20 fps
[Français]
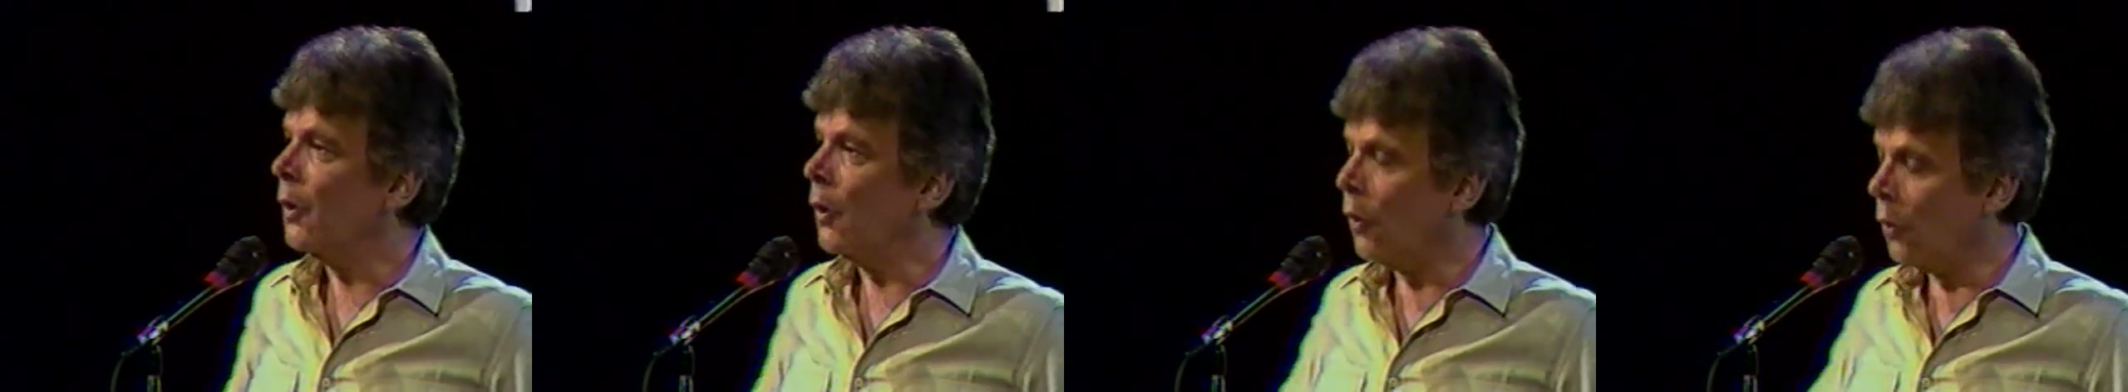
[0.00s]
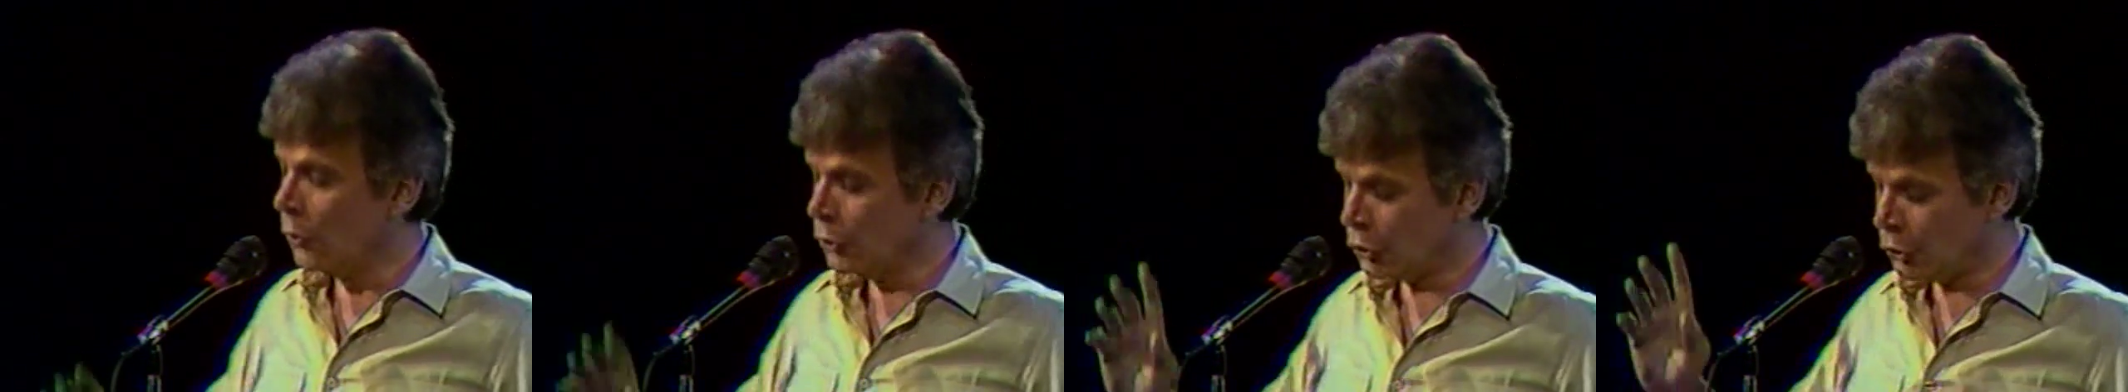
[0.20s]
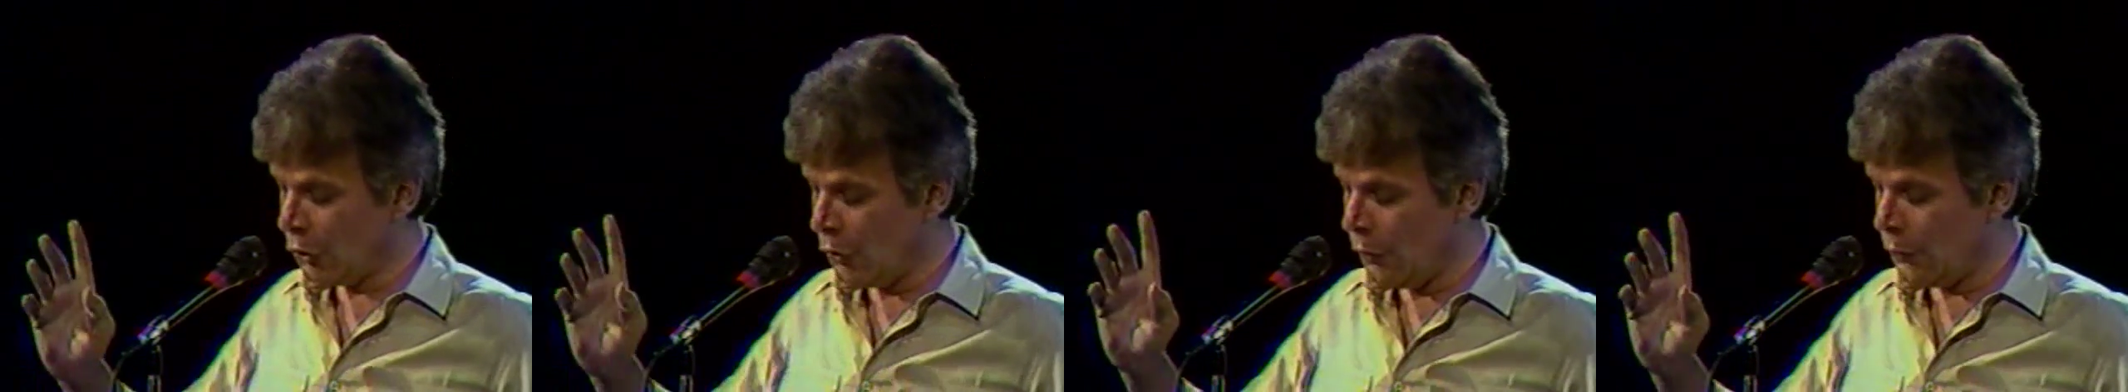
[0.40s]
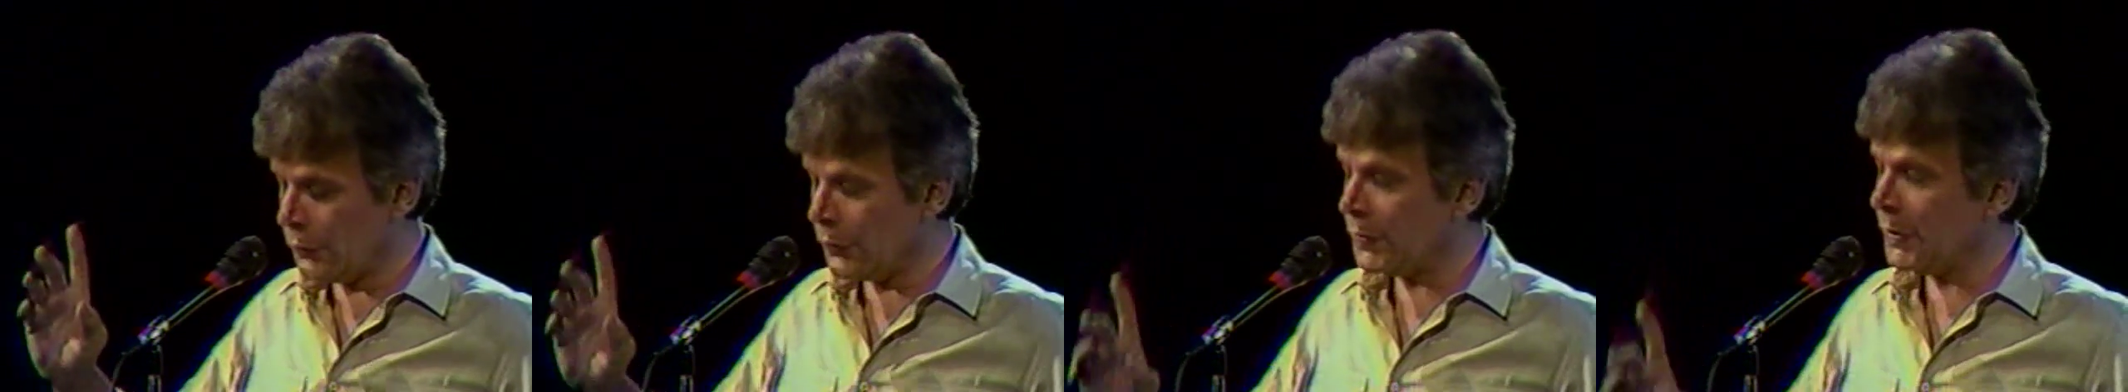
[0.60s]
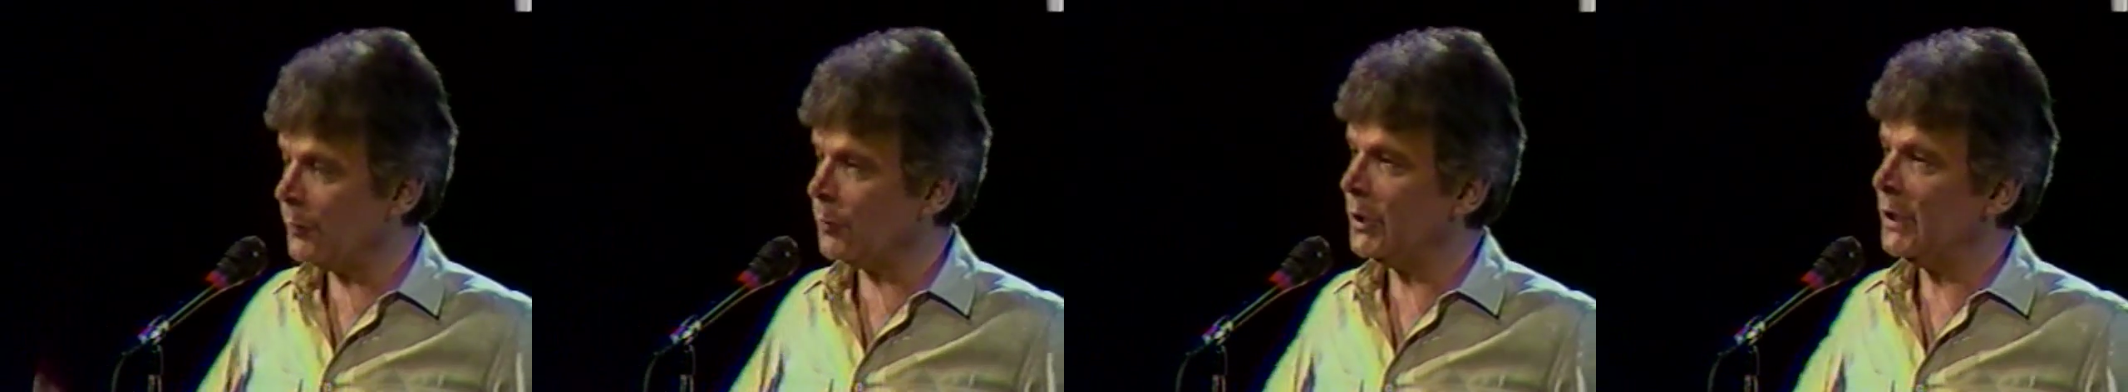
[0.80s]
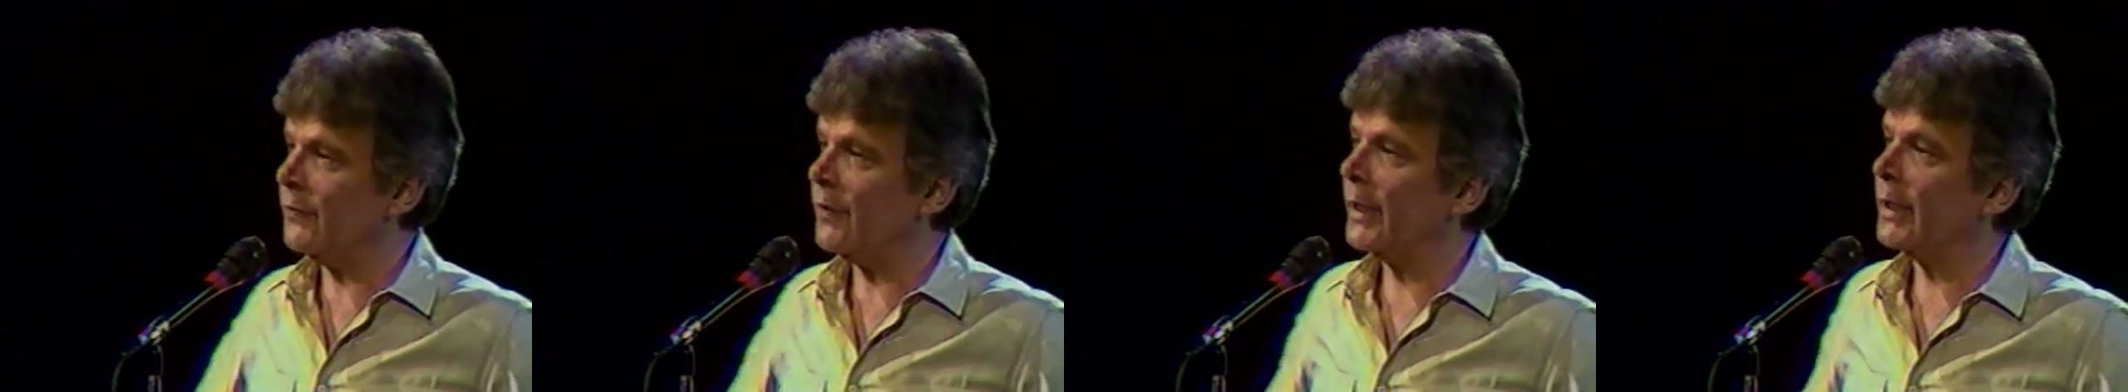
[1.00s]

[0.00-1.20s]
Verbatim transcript: Autre chose aussi pour les